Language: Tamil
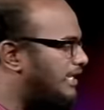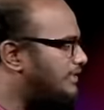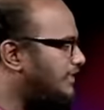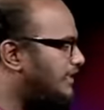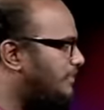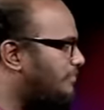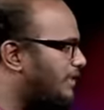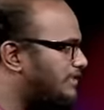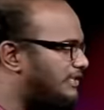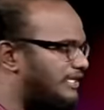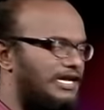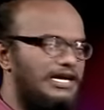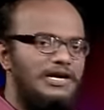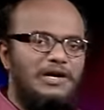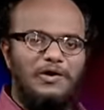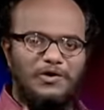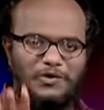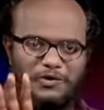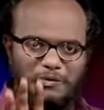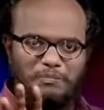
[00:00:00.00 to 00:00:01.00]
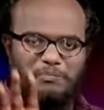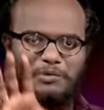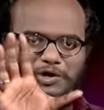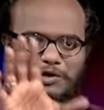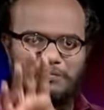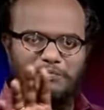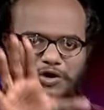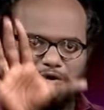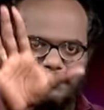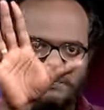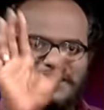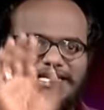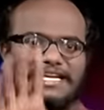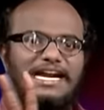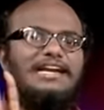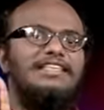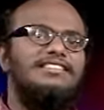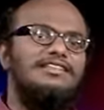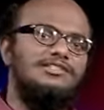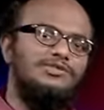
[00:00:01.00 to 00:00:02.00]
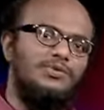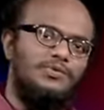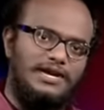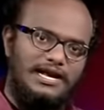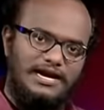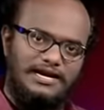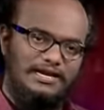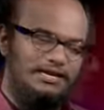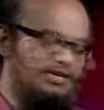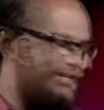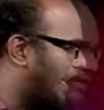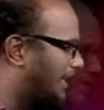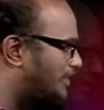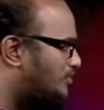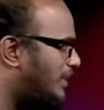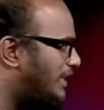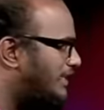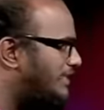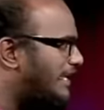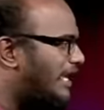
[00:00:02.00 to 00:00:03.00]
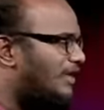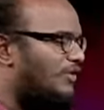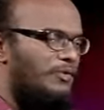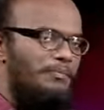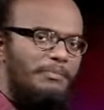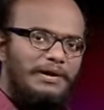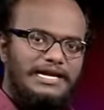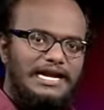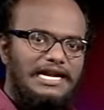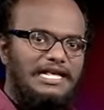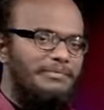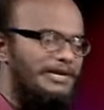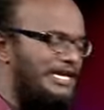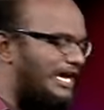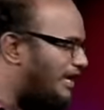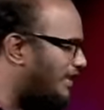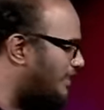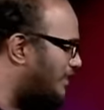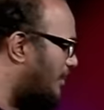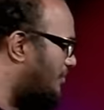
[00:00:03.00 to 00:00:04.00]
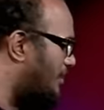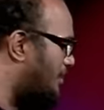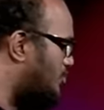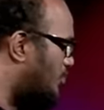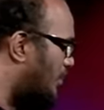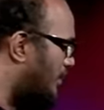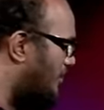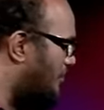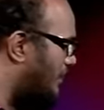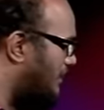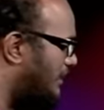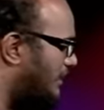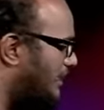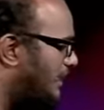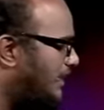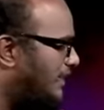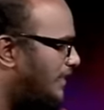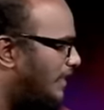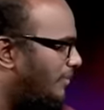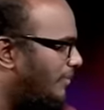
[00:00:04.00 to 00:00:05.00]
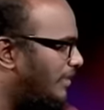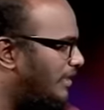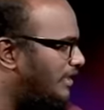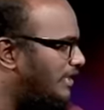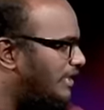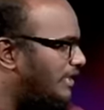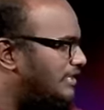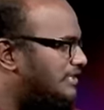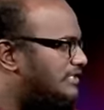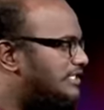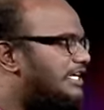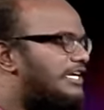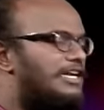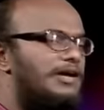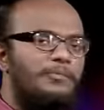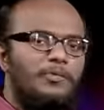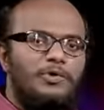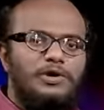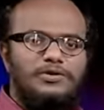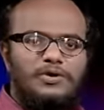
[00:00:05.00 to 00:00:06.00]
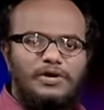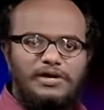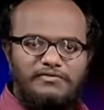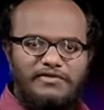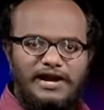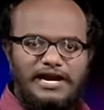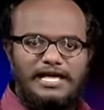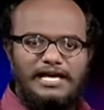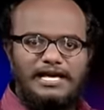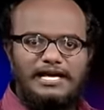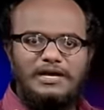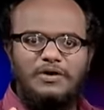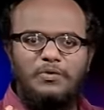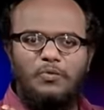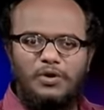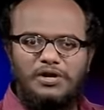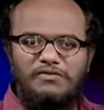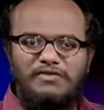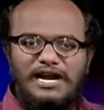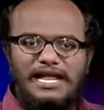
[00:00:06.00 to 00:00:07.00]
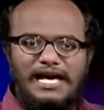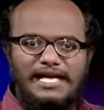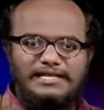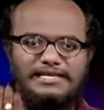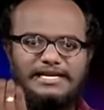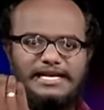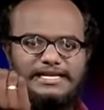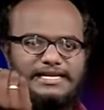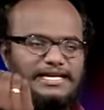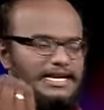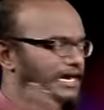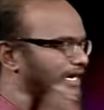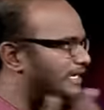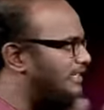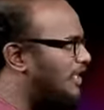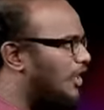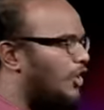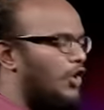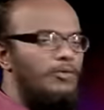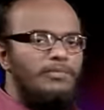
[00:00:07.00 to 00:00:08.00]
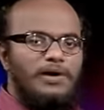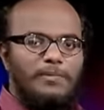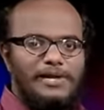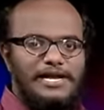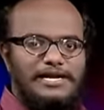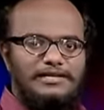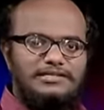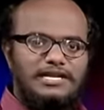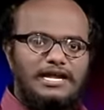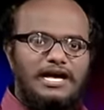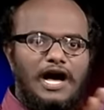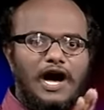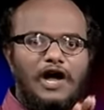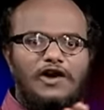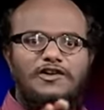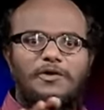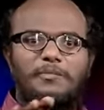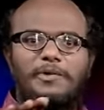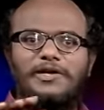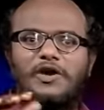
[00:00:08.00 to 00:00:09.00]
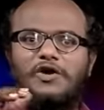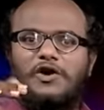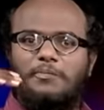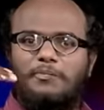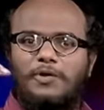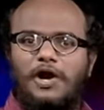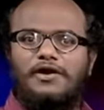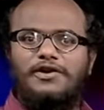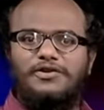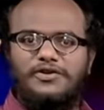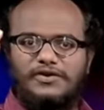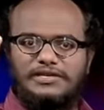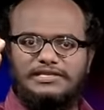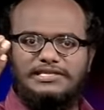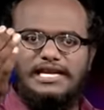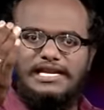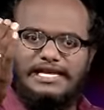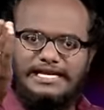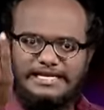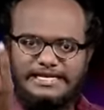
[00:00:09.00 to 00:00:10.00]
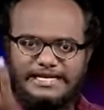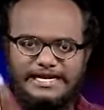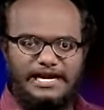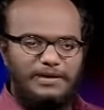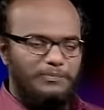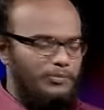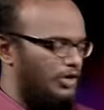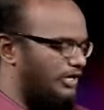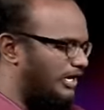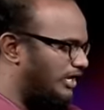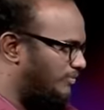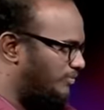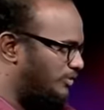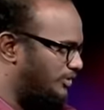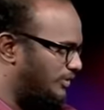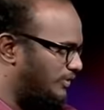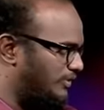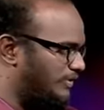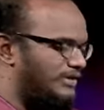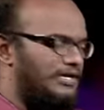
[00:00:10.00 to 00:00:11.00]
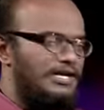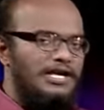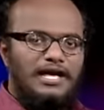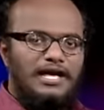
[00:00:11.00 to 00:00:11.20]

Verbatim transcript: சாத்தியம் பார்த்தீங்கன்னா ரொம்ப ரொம்ப ரொம்ப எளிதுன்னு சொல்கிறாங்க ஆக்சுவலாக இது ஏன் ரொம்ப எளிமையானது அப்படின்னு சொல்கிறேன்னு பார்த்தீங்கன்னா சீன பொருட்களோட விலை ஒரு வேலை அதிகரிக்கிறாங்க இந்த ஹோம் அப்ளையன்ஸ்னால் ஆட்டோமேட்டிக்காக உங்களோட ப்ராடக்ட்டோட செல்லிங் கீழே போக ஆரம்பிச்சிடும்